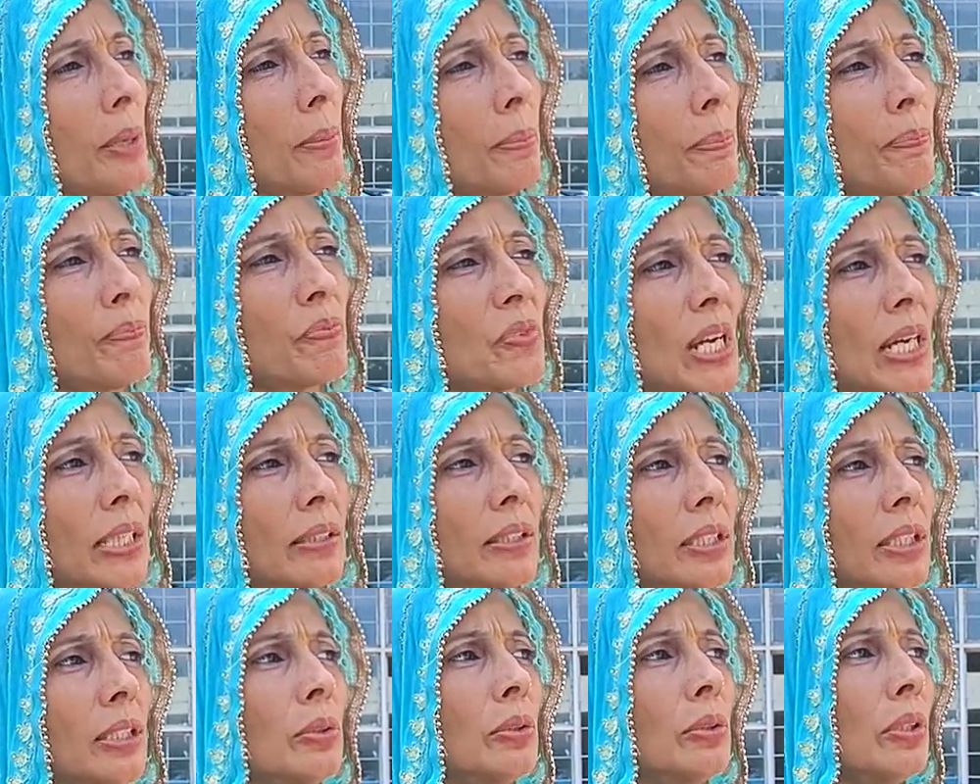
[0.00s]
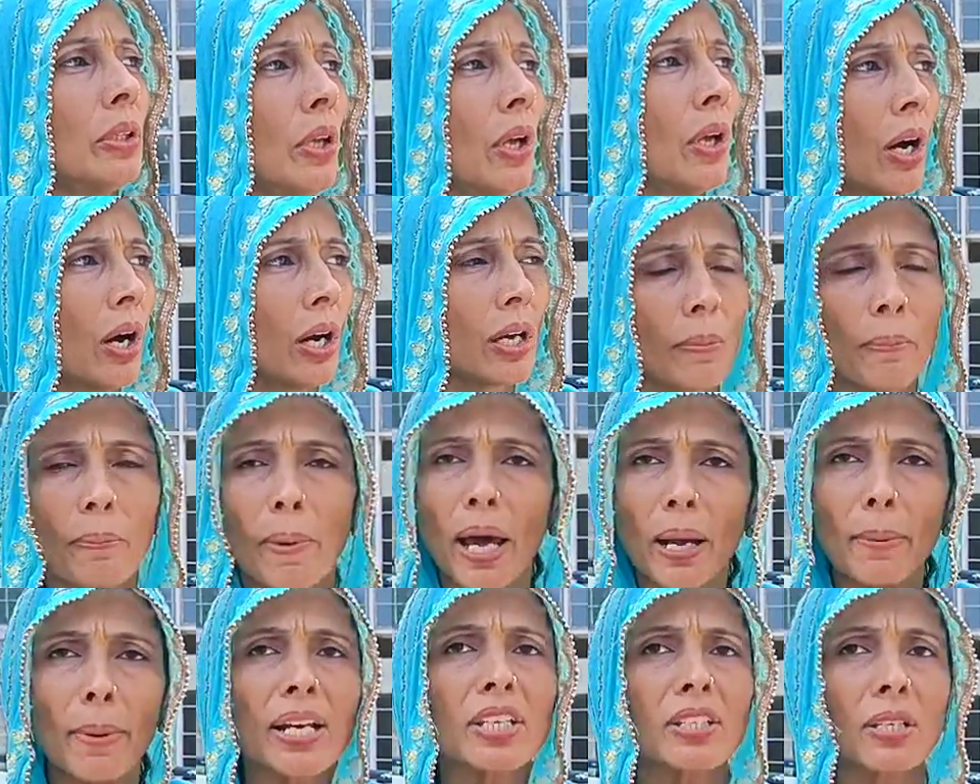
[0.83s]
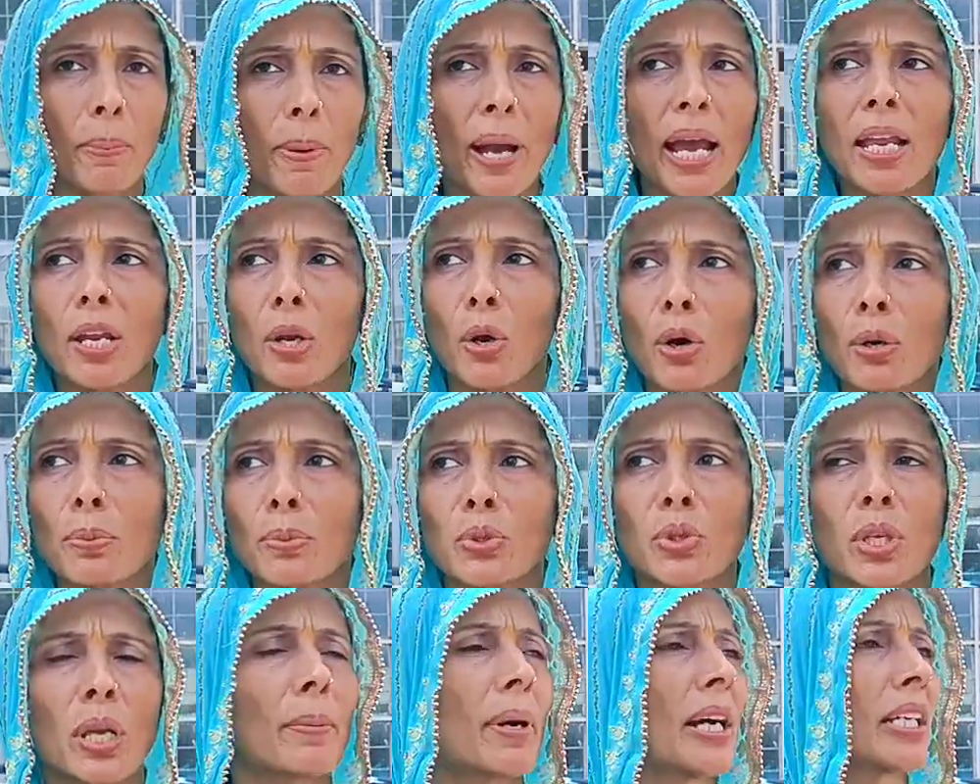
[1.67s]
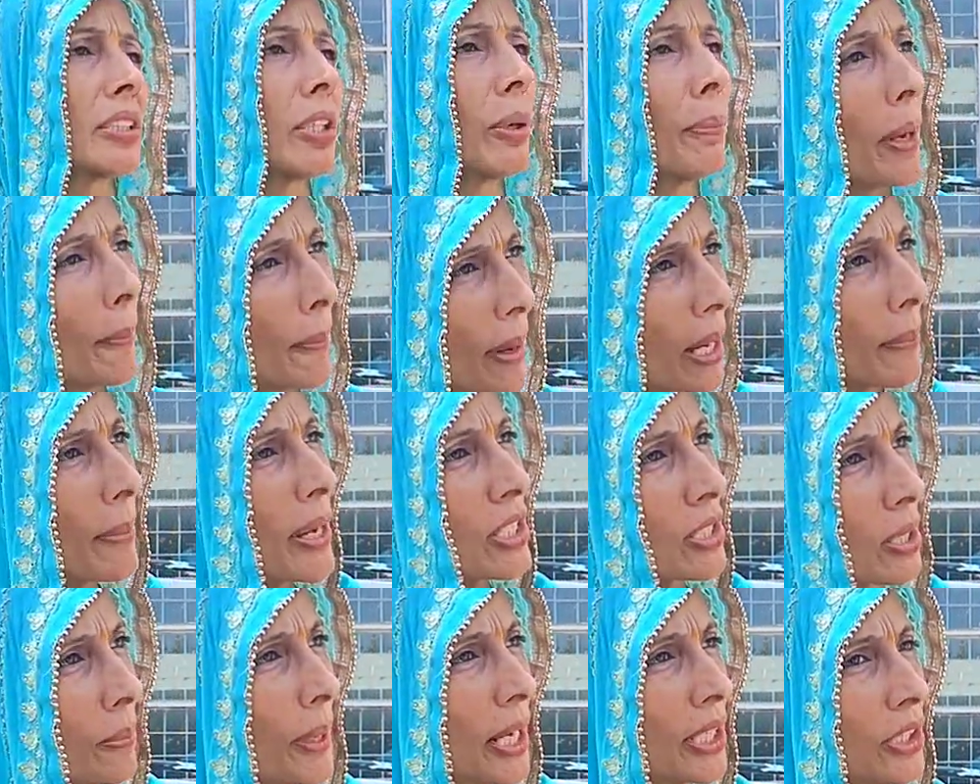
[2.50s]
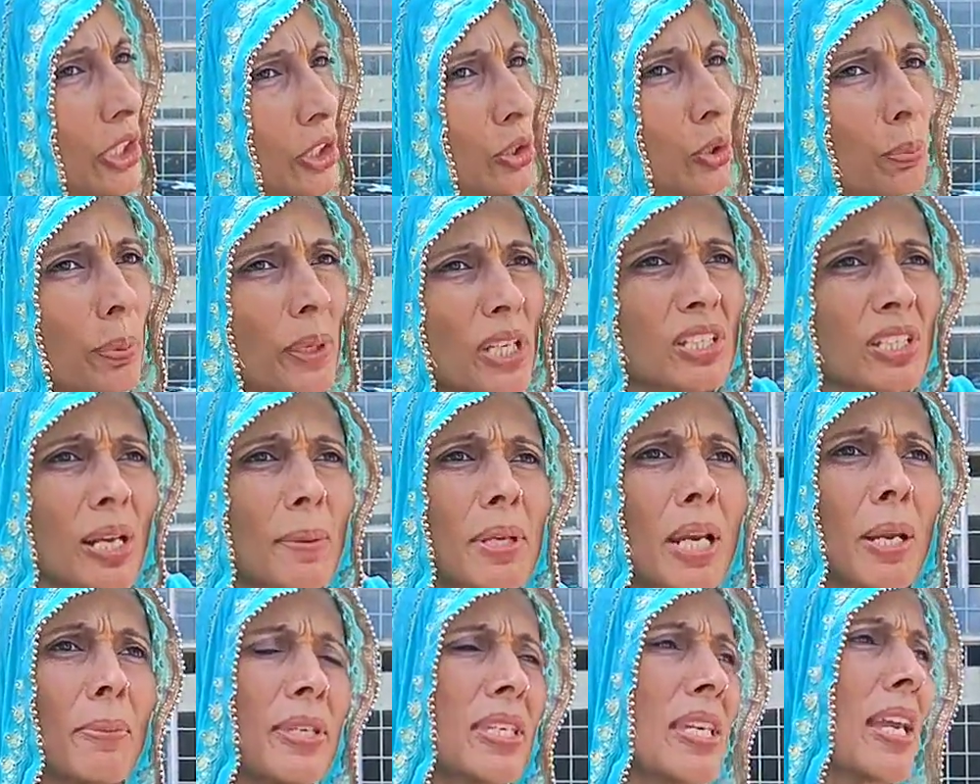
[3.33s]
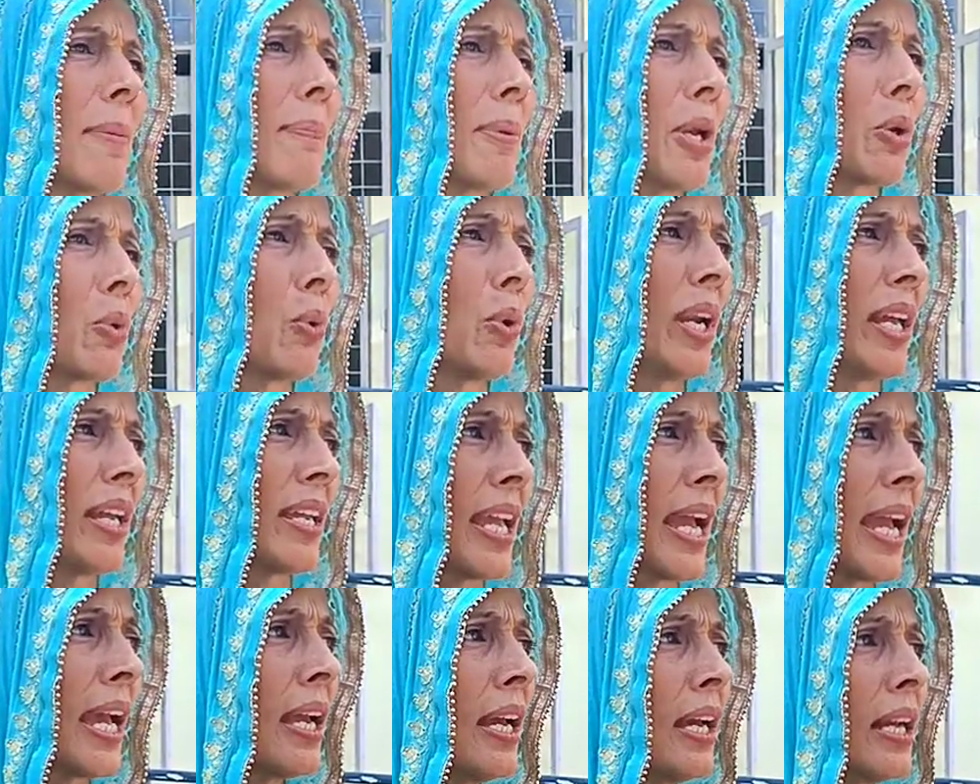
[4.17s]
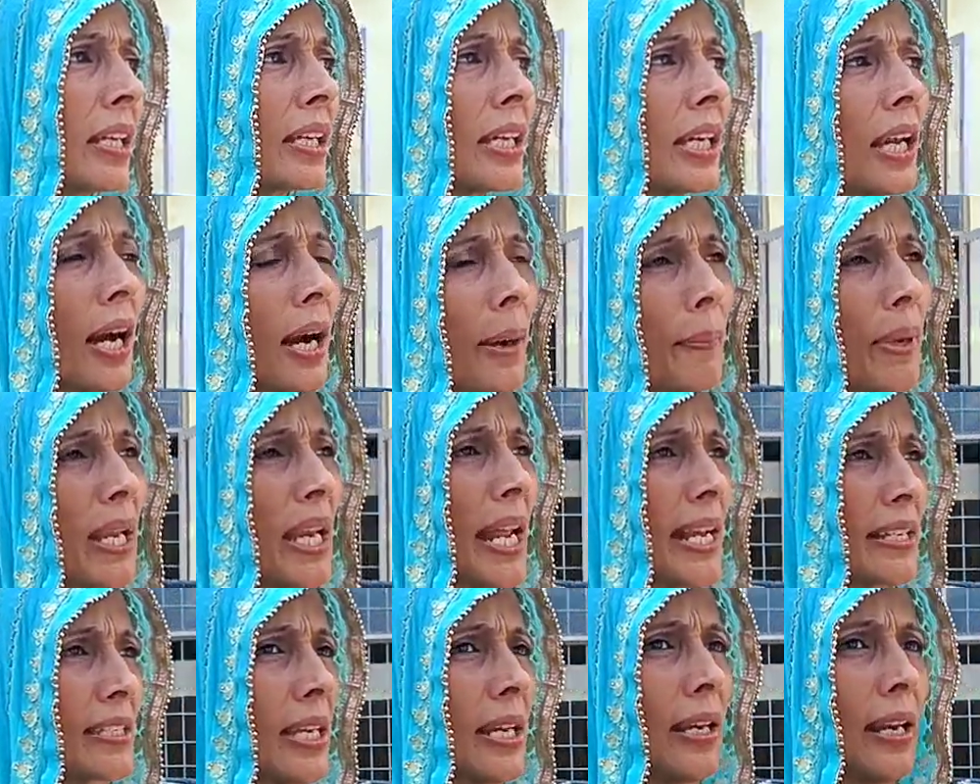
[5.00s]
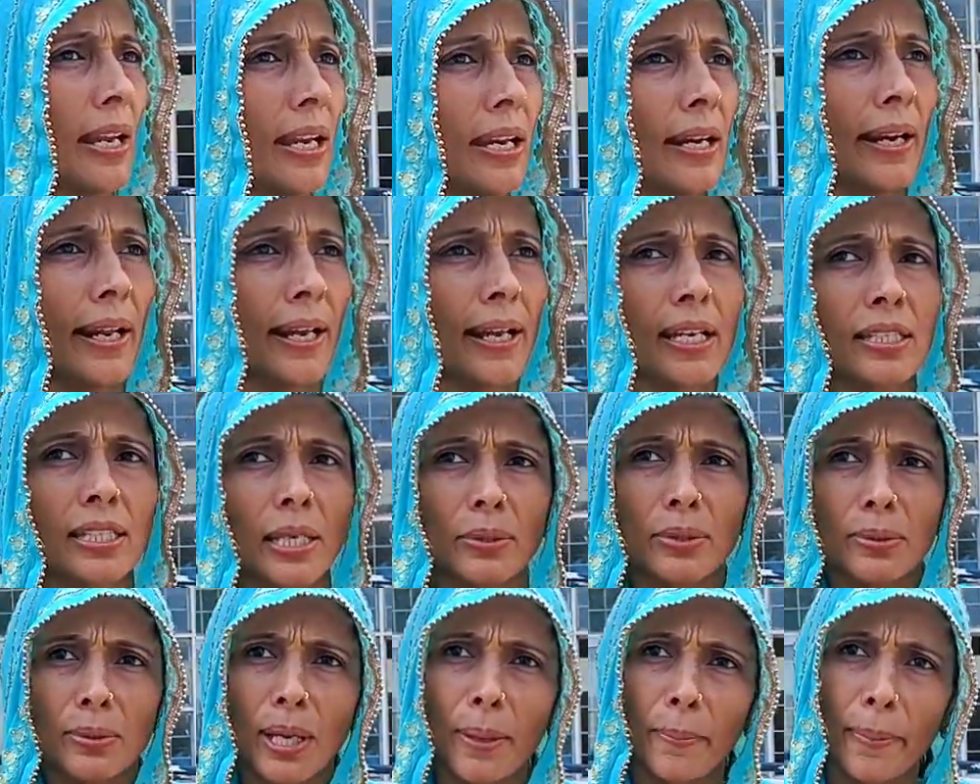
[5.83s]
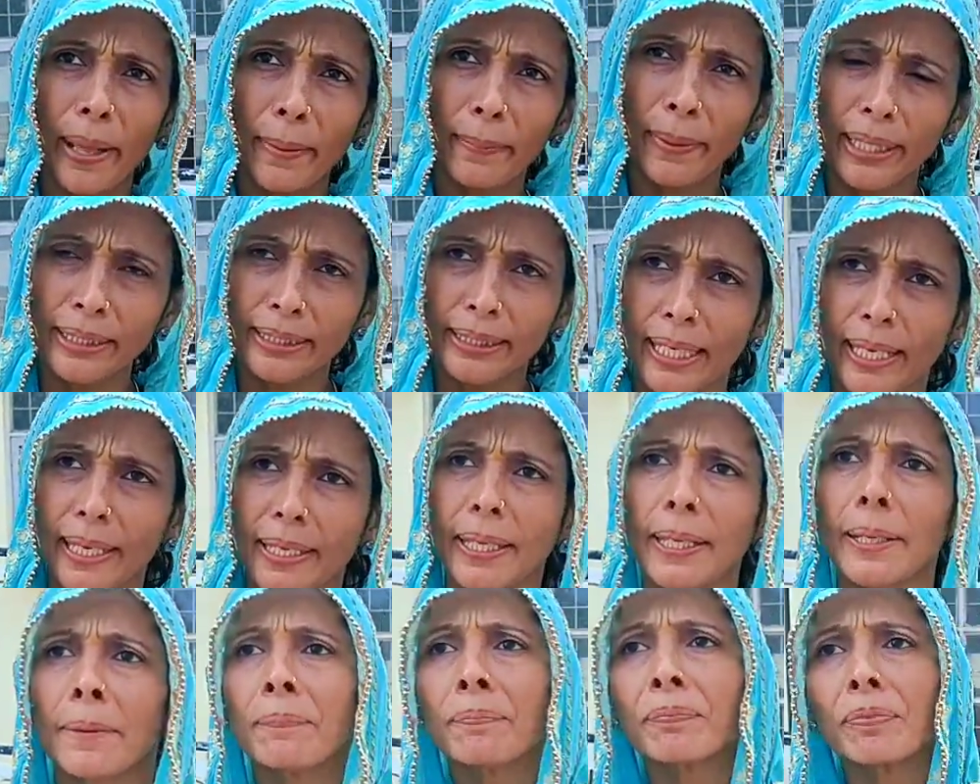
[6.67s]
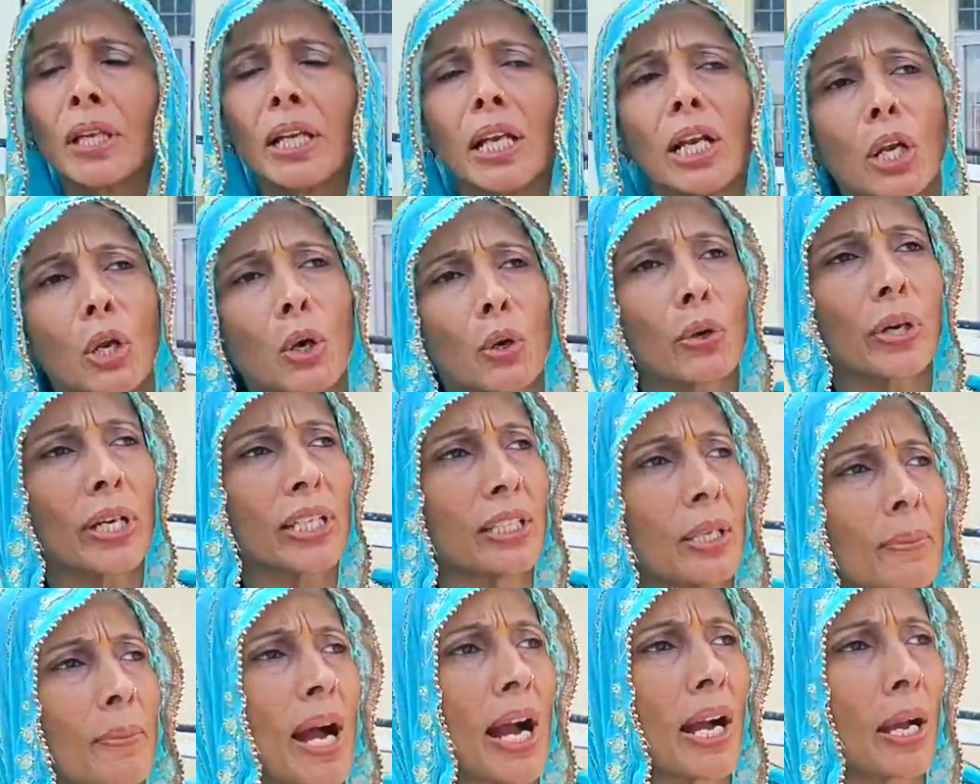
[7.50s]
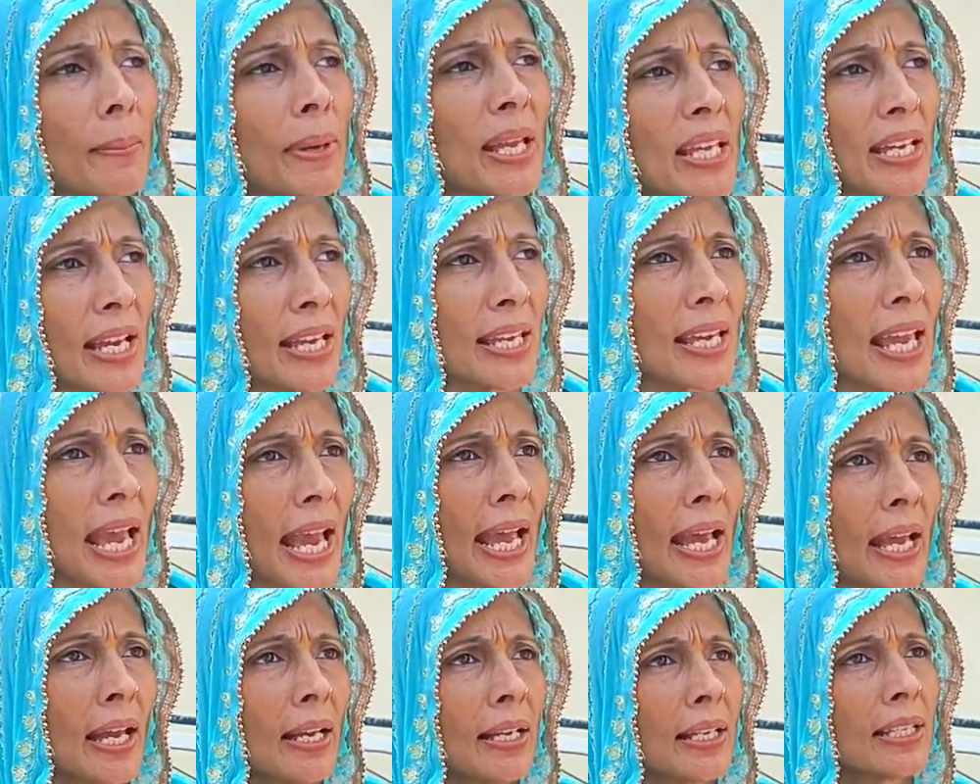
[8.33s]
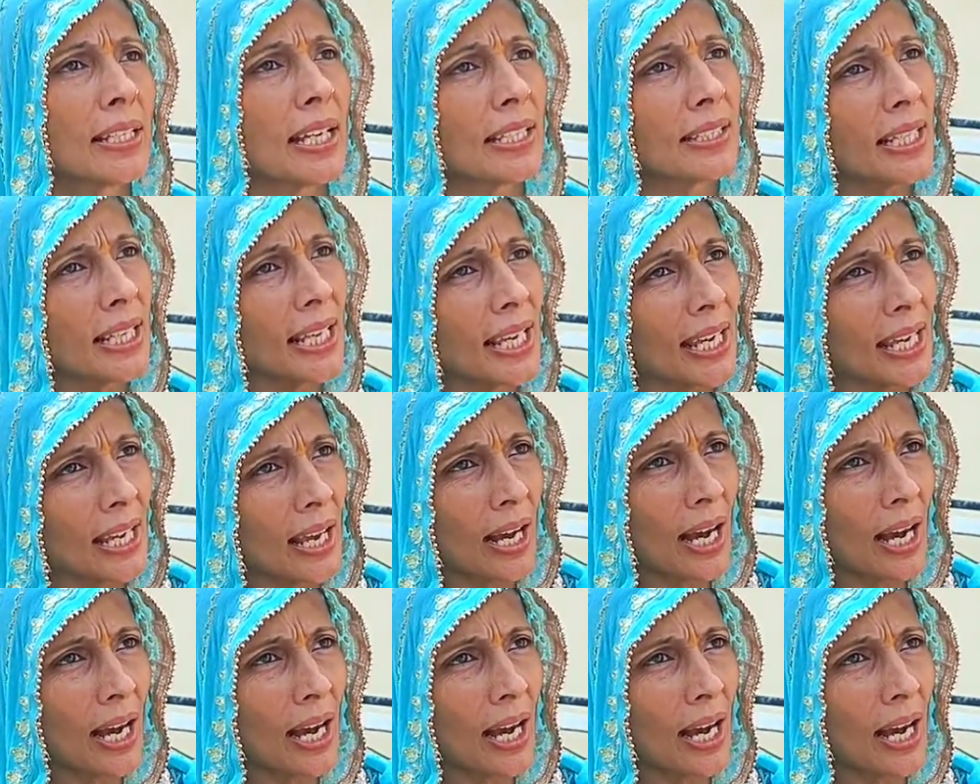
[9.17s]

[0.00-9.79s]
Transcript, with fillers: देनी चाहती हूँ बार बार सफाई लोग मुझसे मांगते हैं मैं बार बार सफाई देती हूँ पर इसका मतलब ये बिल्कुल नहीं है कि हम इलेक्शन नहीं लड़ेंगे सबसे बड़ी बात यह है कि इन लोगों के दिमाग में यही है यदि